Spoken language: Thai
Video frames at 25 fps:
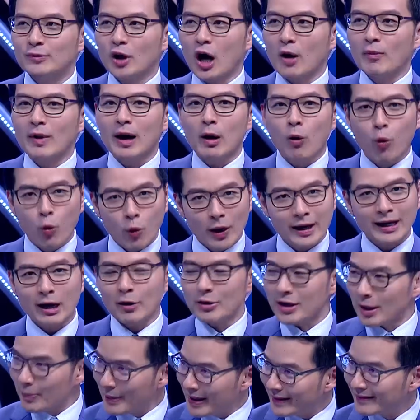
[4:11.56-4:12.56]
ตอบว่าหวยเขา
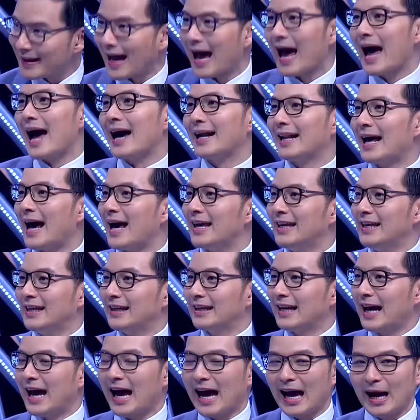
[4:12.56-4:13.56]
ยังมีท่าได้อีก
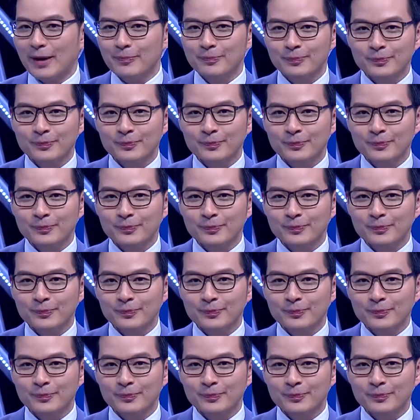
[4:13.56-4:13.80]
นะฮะ